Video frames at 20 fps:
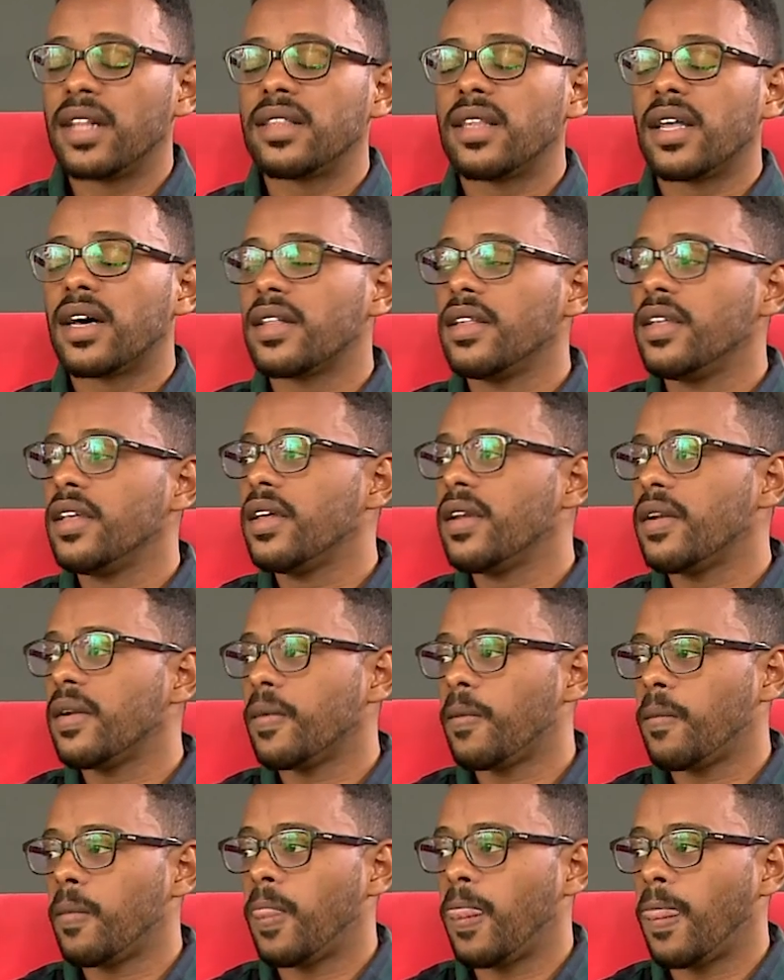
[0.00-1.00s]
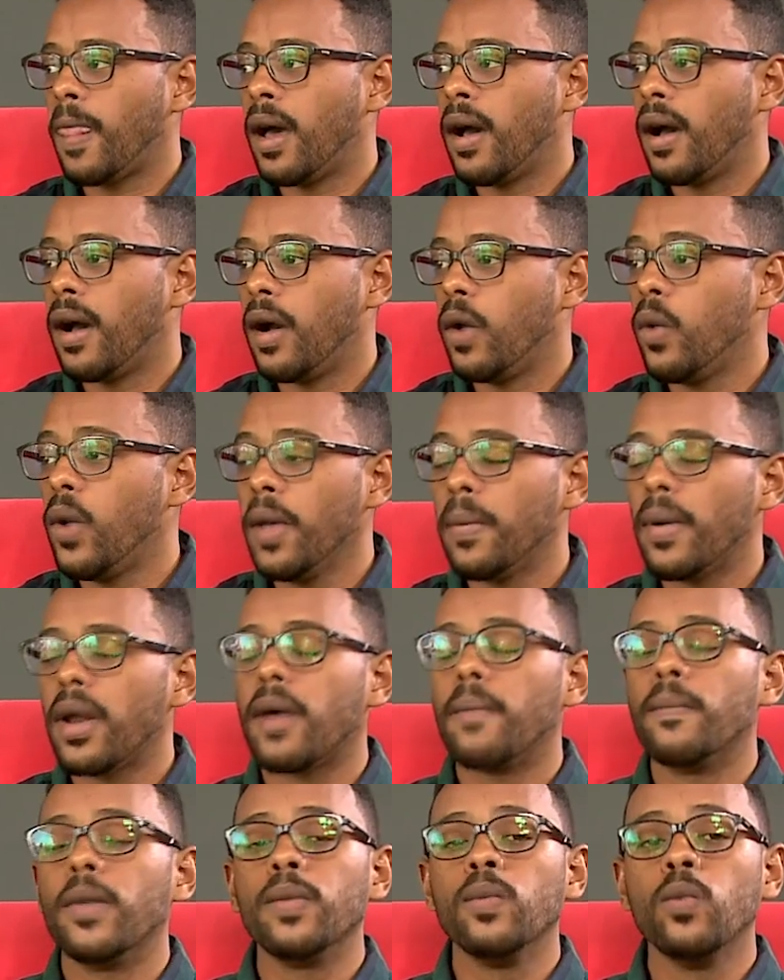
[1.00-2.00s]
التخدير آه هو عباره
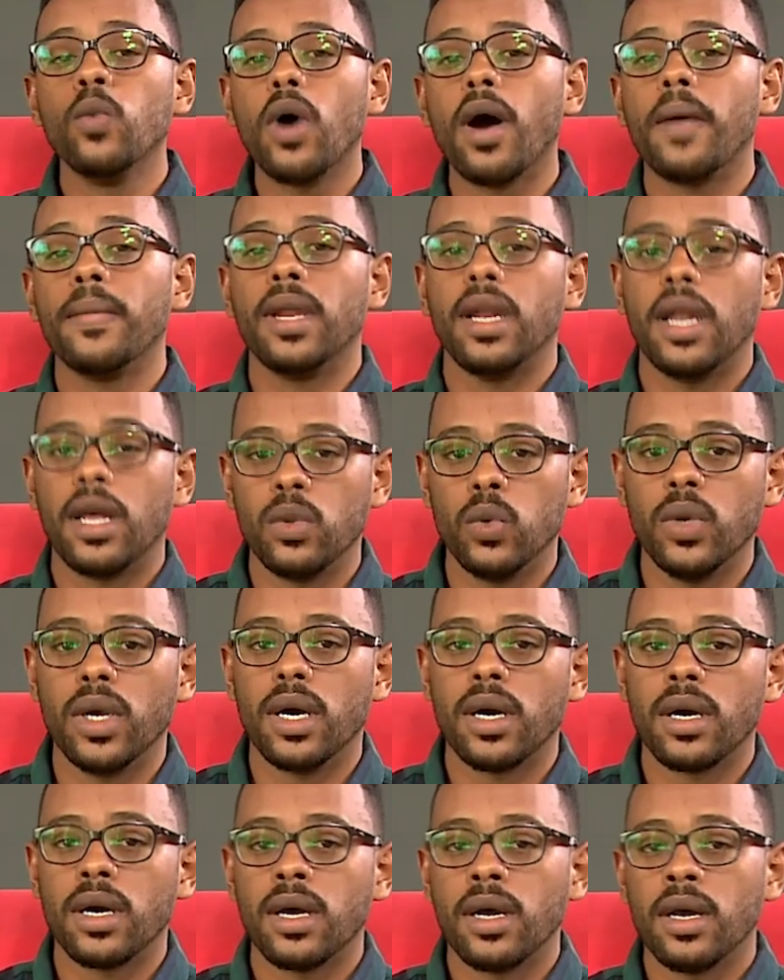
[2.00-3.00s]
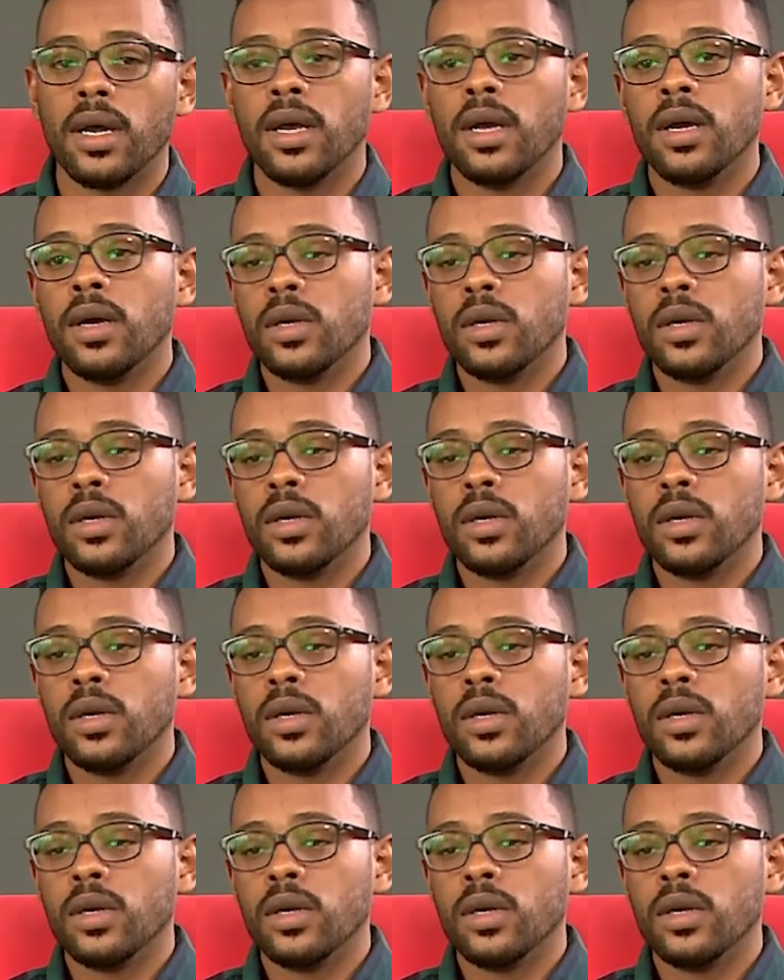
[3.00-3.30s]
عن مجموعه من الادويه نعم.